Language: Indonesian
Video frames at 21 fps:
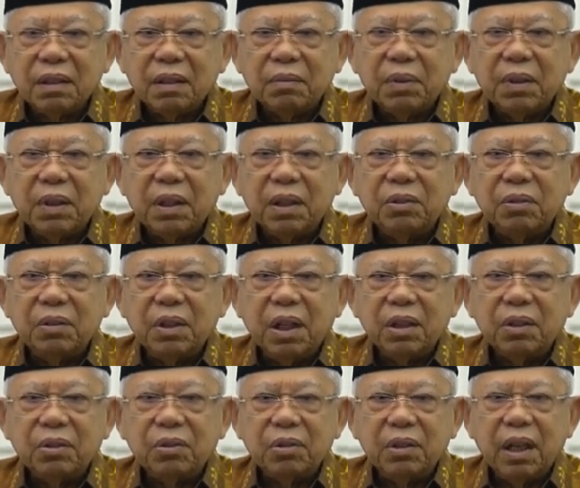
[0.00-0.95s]
Kepada
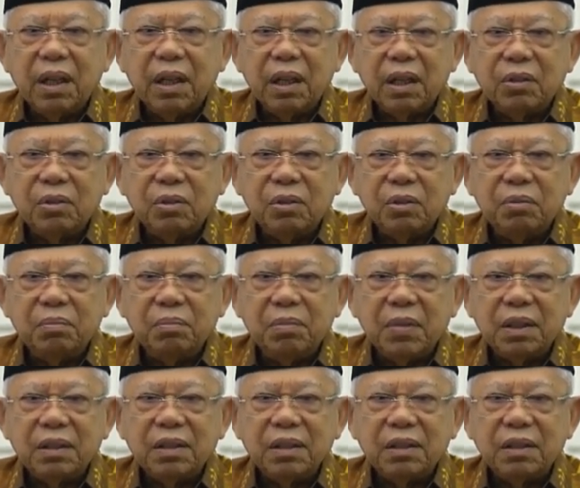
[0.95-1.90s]
saudara-saudaraku
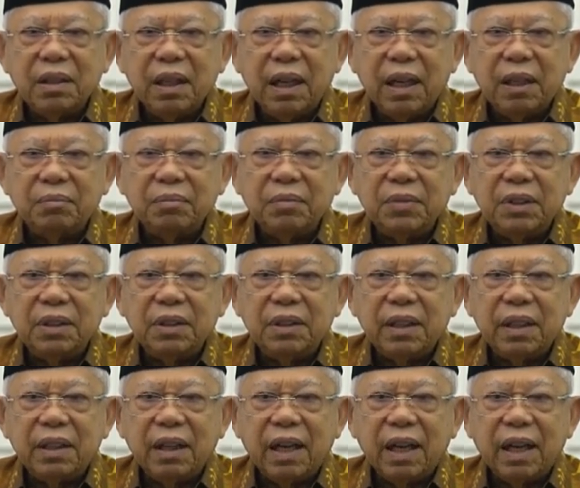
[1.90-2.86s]
umat Islam di
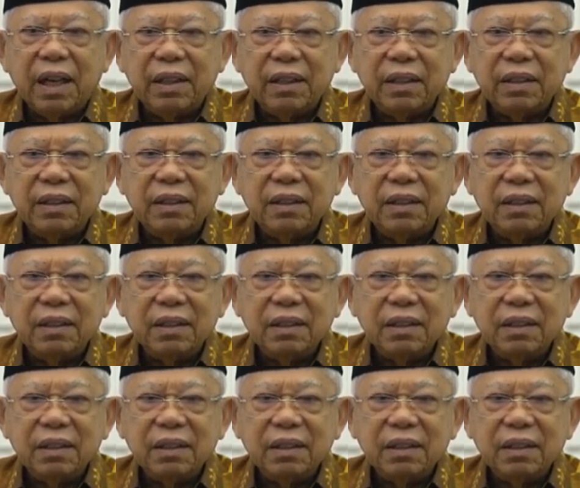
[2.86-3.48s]
tanah air